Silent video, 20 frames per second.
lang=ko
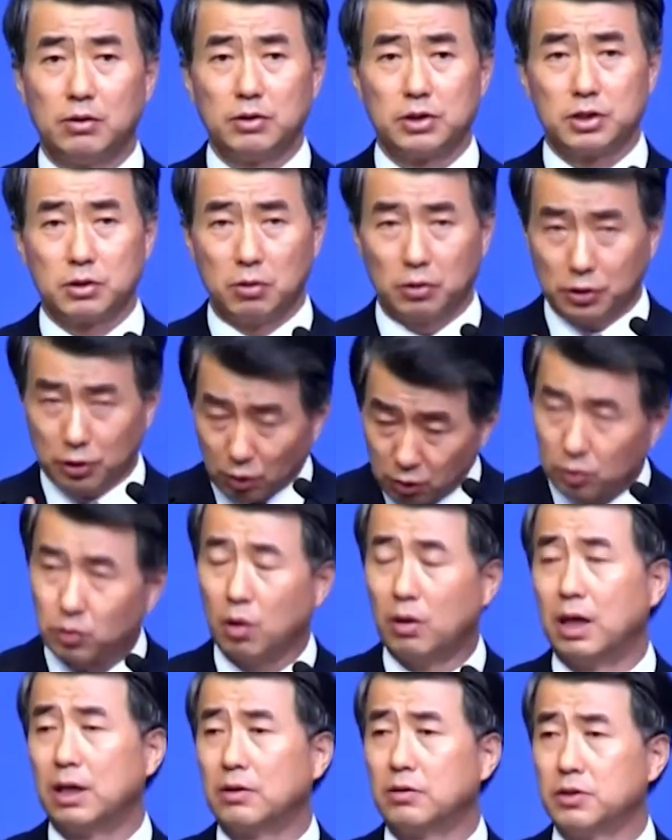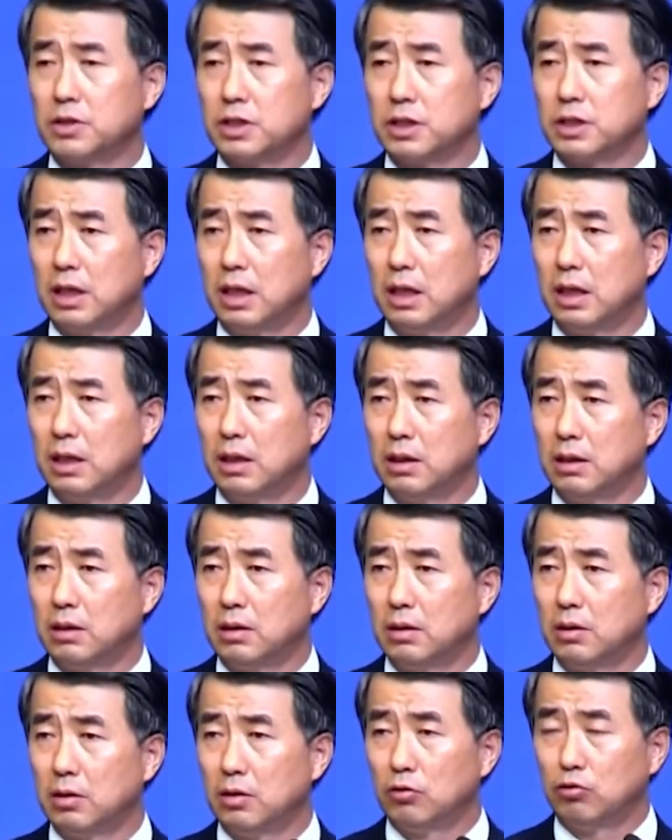것이고 형통할 것이야.
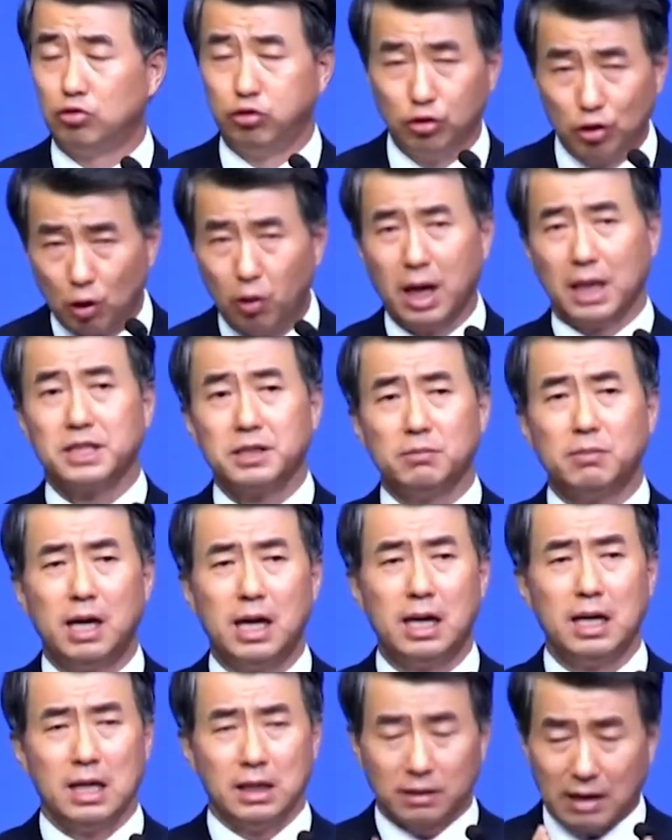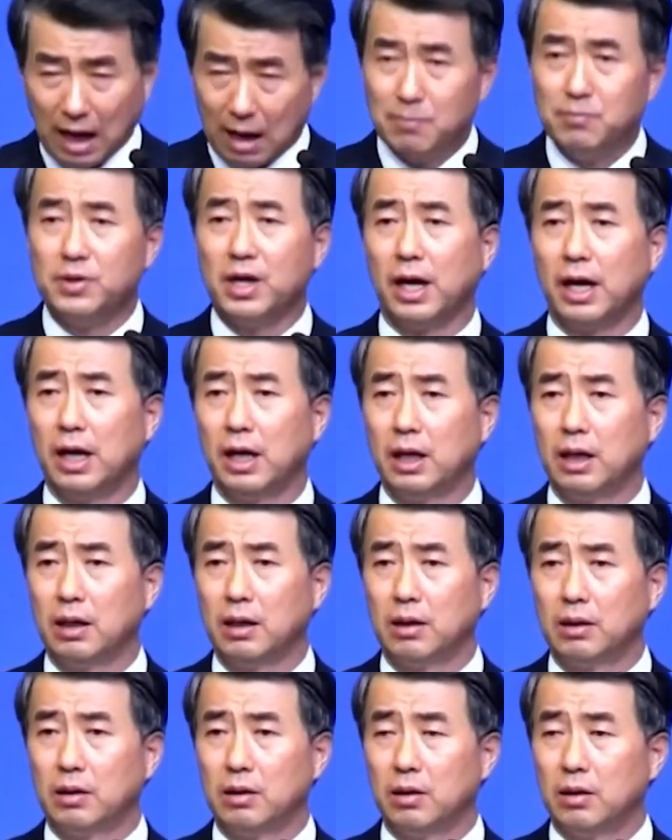두려워하지 마. 담대해.
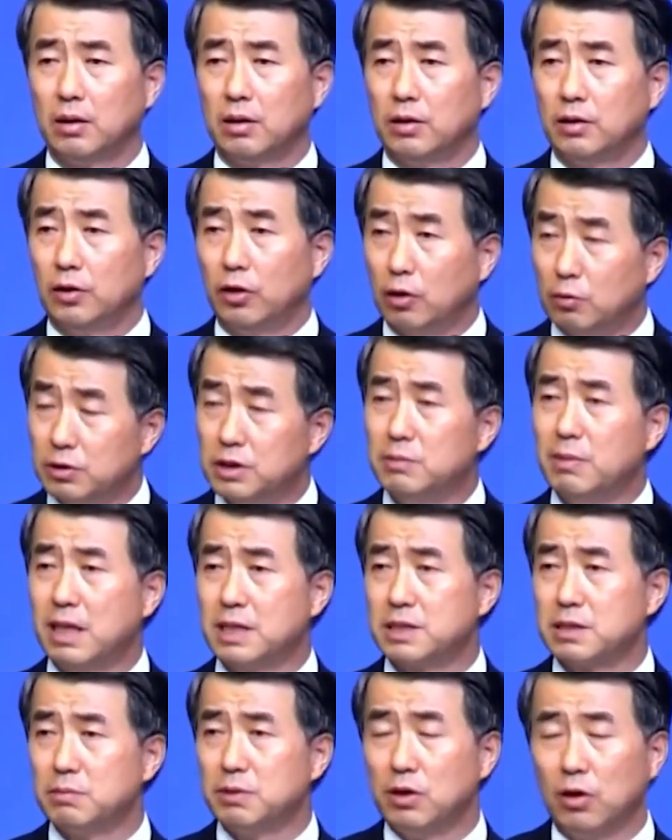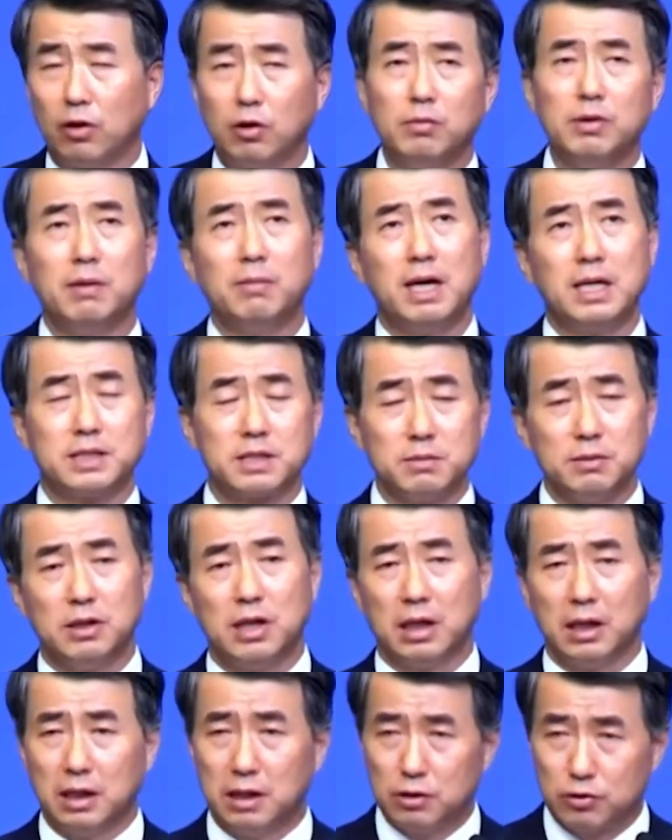여러분 이 말씀이 여러분의 말씀이
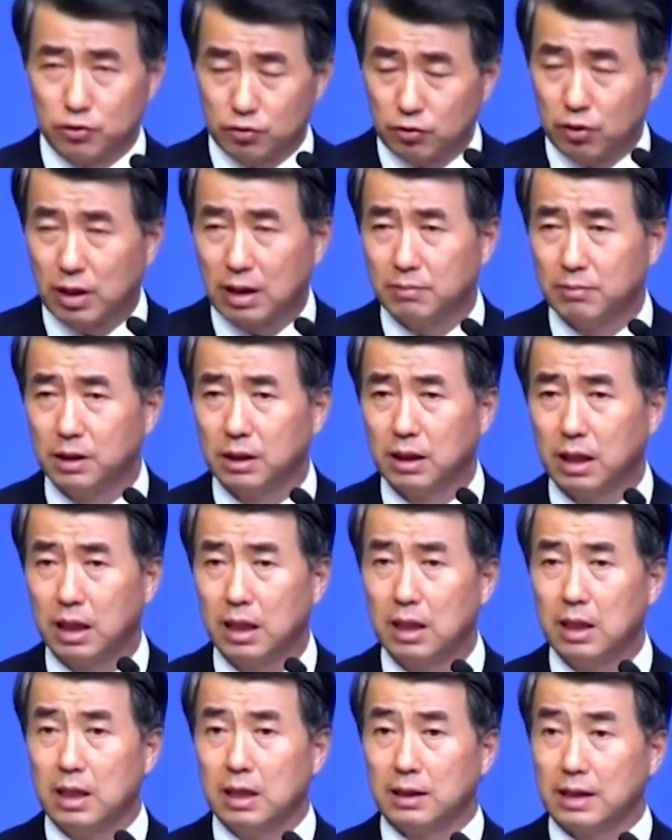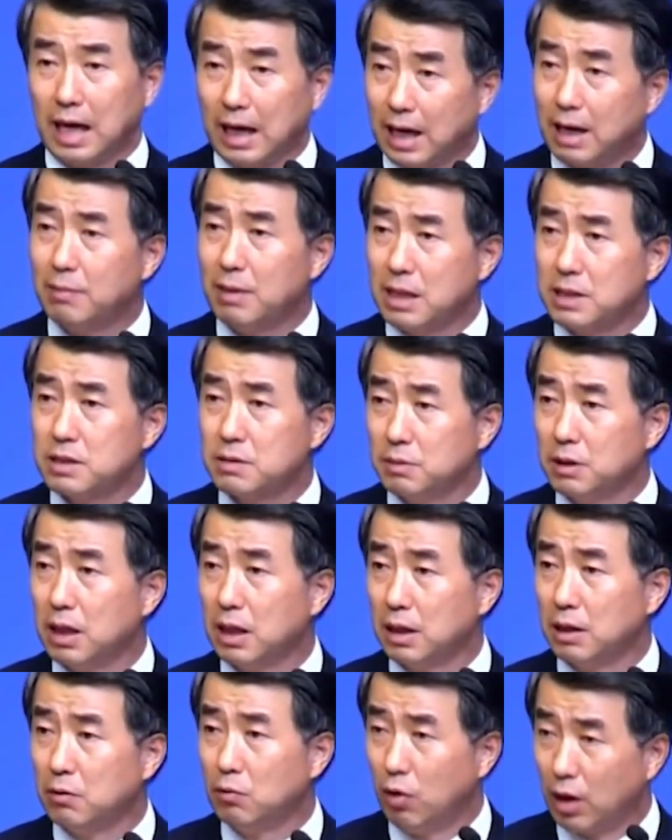되기를 축원합니다. 나의 말씀이
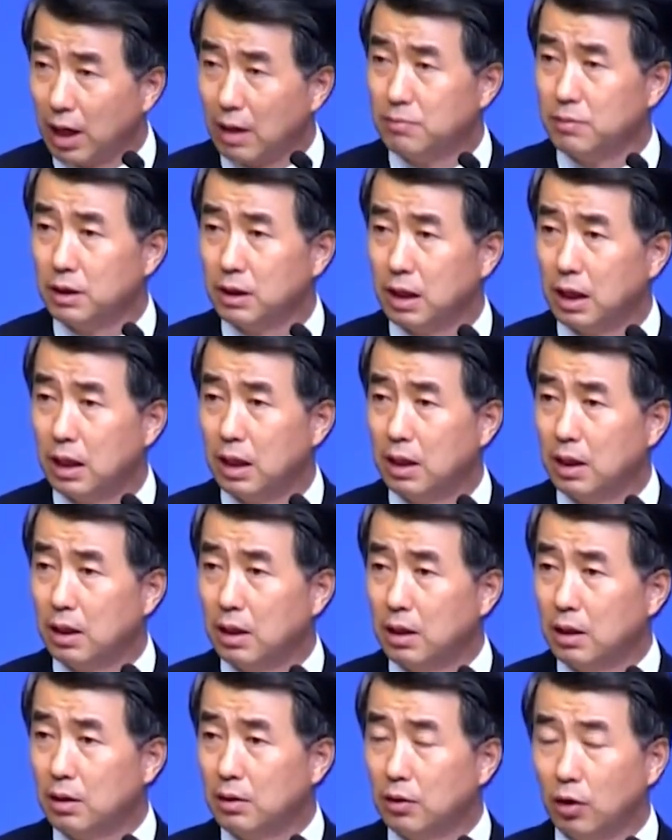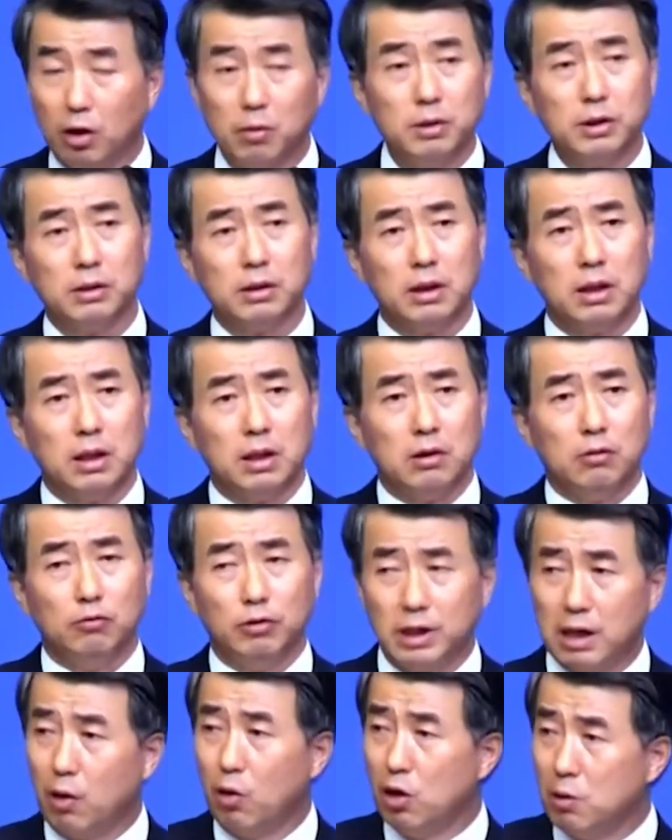되기를 원합니다. 여러분
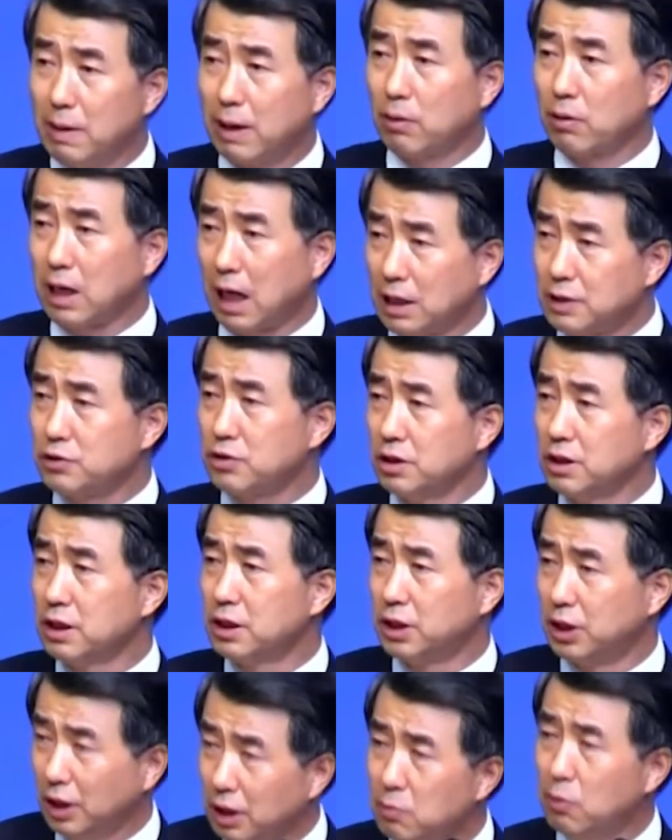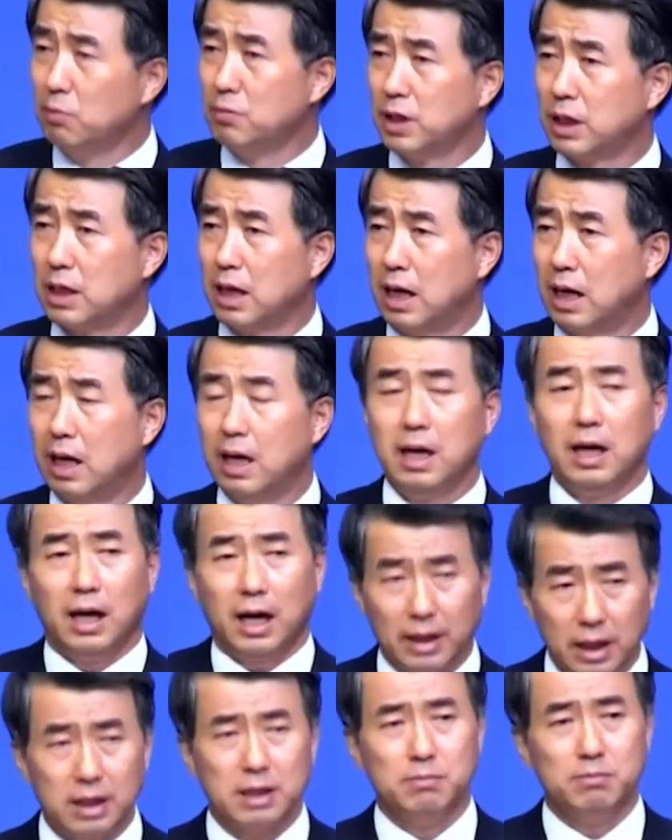우리가 올바로 갈 수 있는 길이 뭡니까?
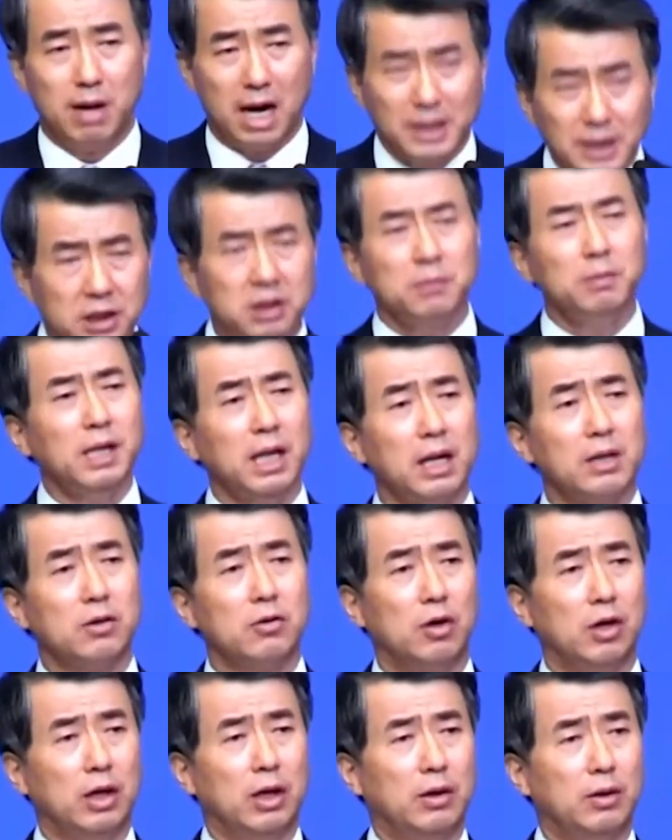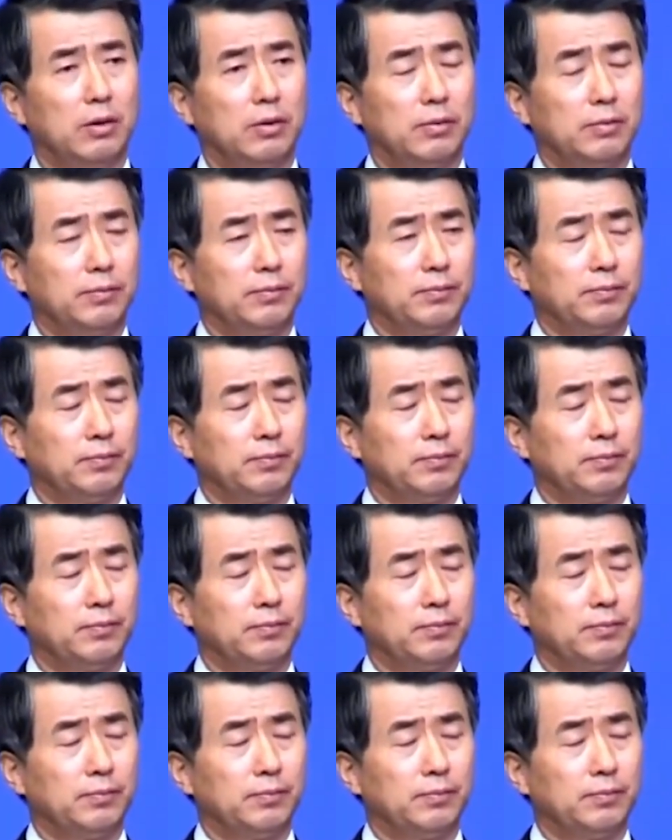하나님 말씀이라는 거예요.